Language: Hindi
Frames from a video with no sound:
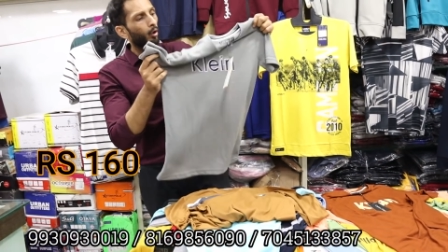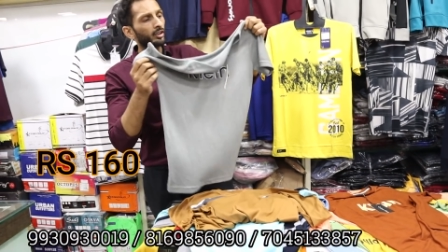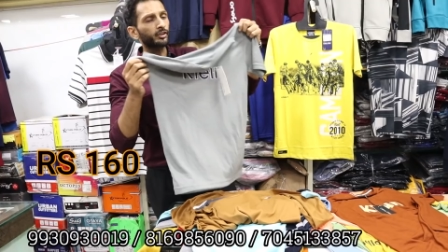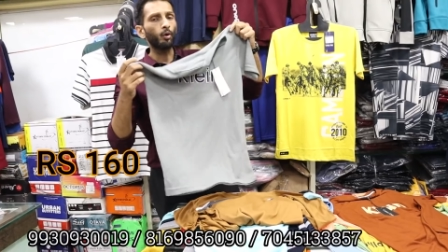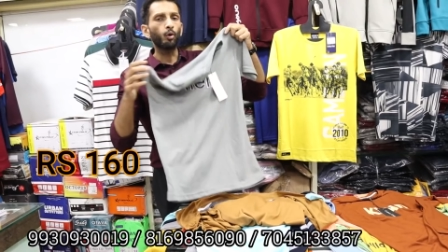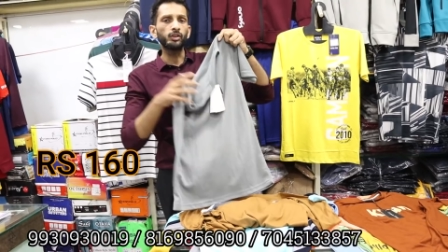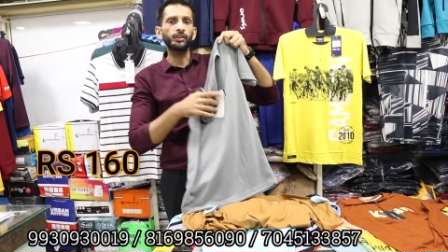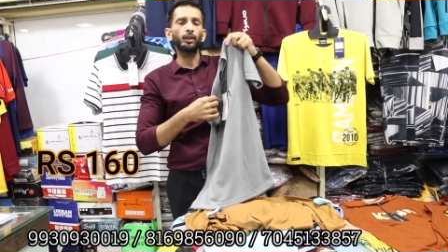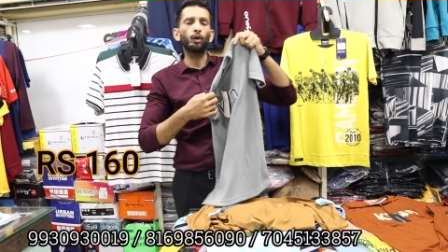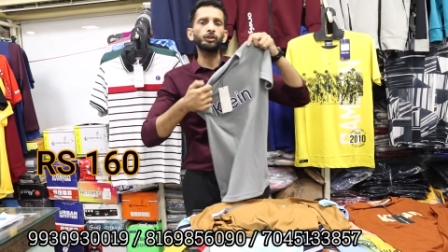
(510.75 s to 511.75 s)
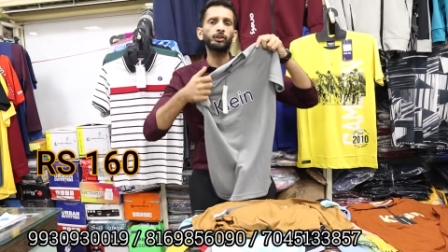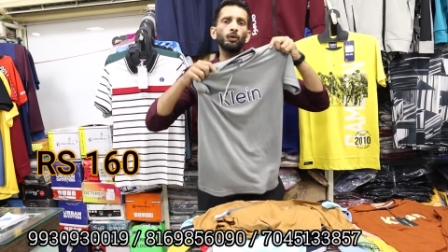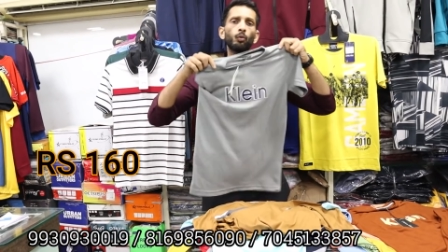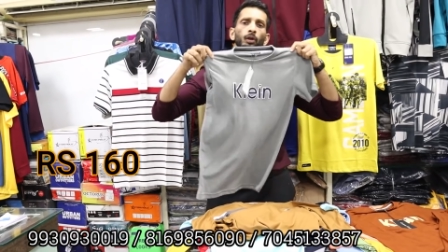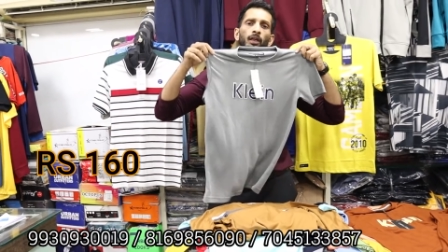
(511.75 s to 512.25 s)
और इसका होलसेल कॉस्ट
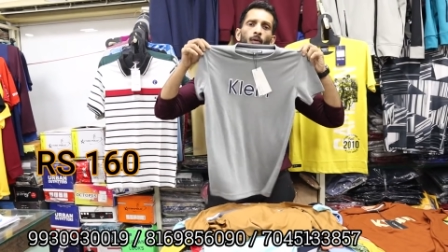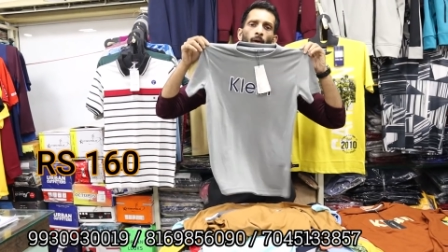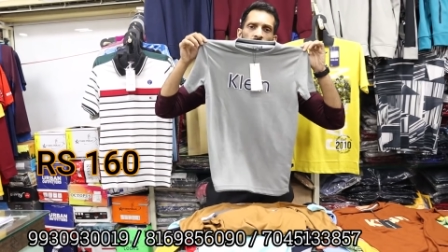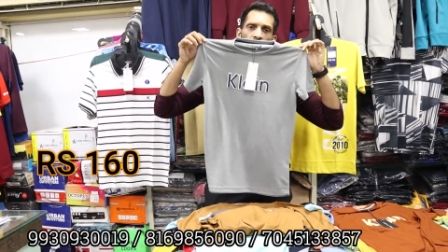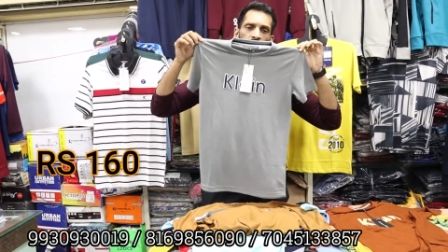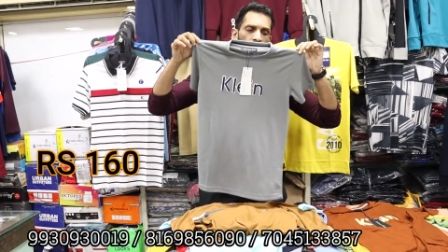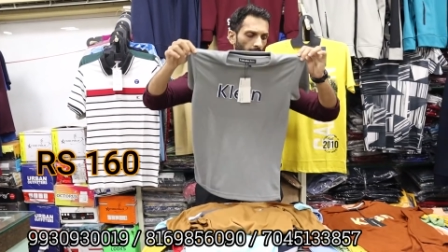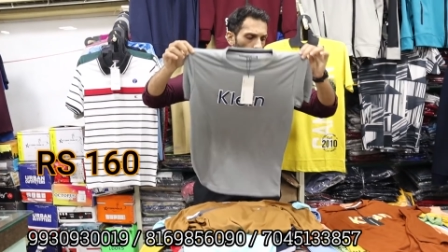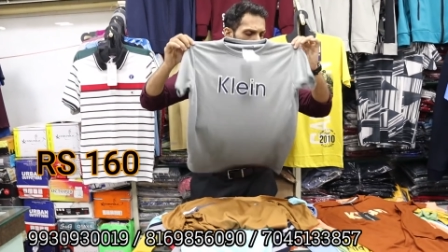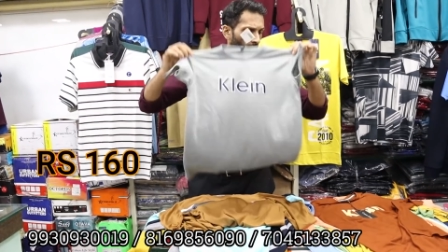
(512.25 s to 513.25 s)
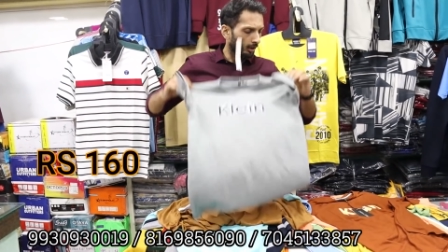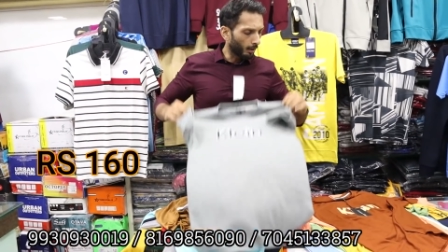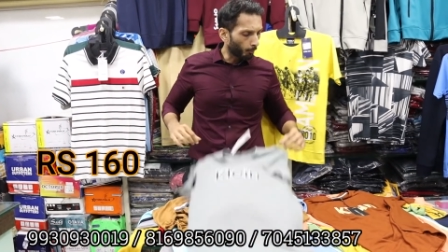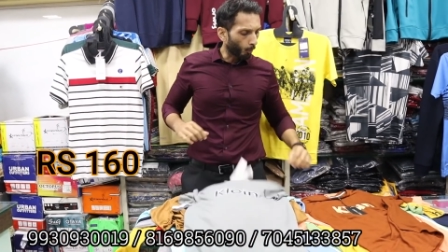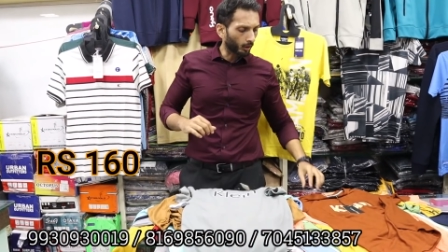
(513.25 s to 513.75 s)
है ओनली ओनली 160 जी
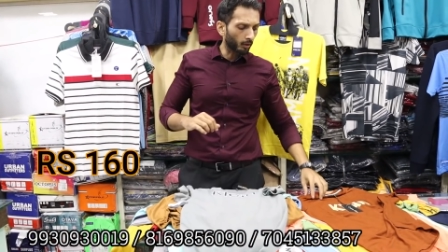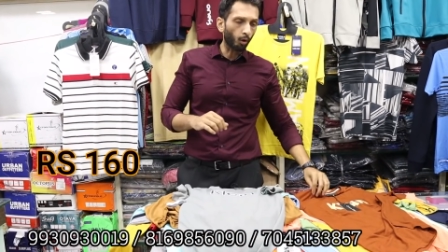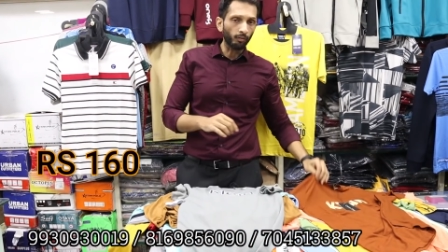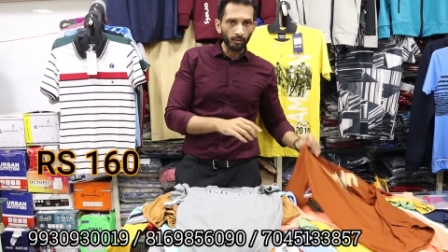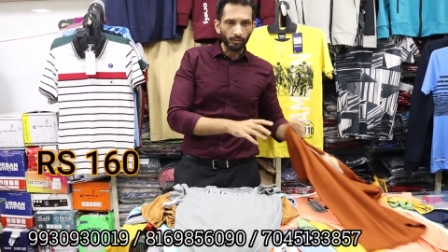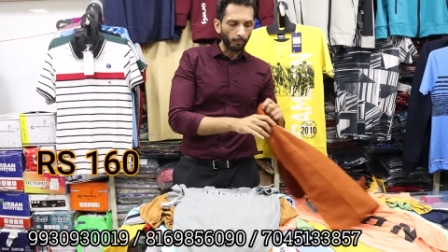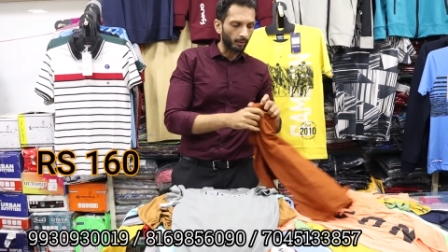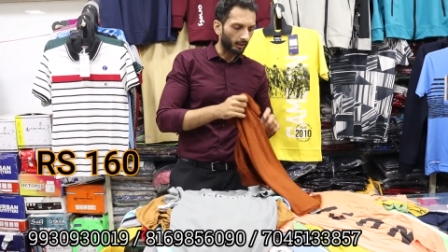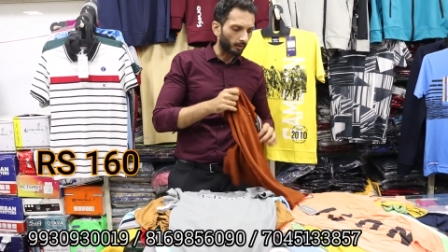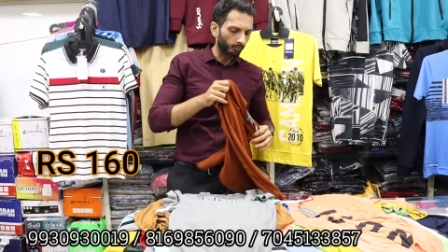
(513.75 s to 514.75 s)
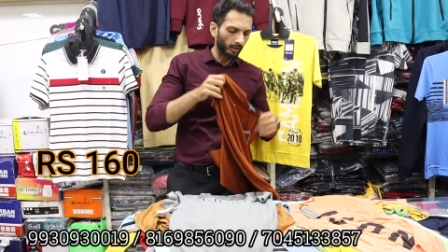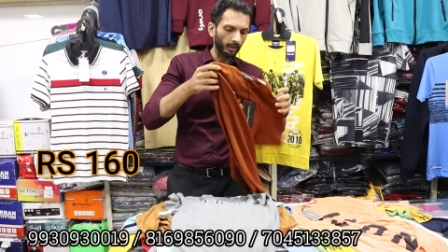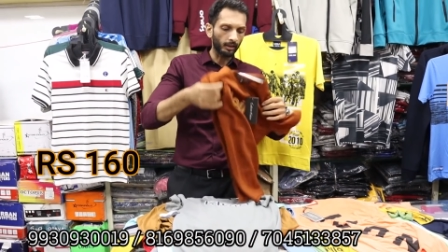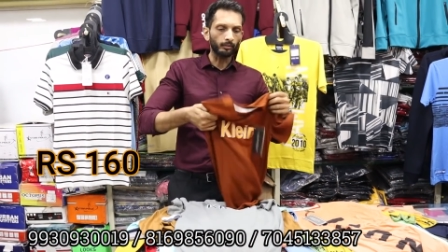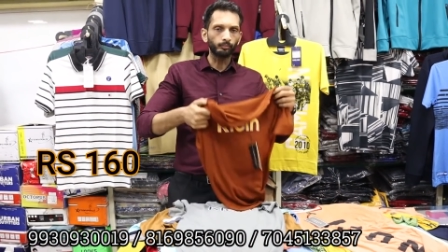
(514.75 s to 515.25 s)
इम्पोर्टेड वॉफल फैब्रिक है ये
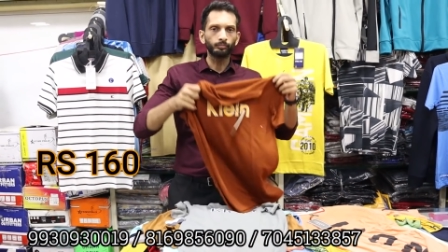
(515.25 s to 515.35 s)
देखिए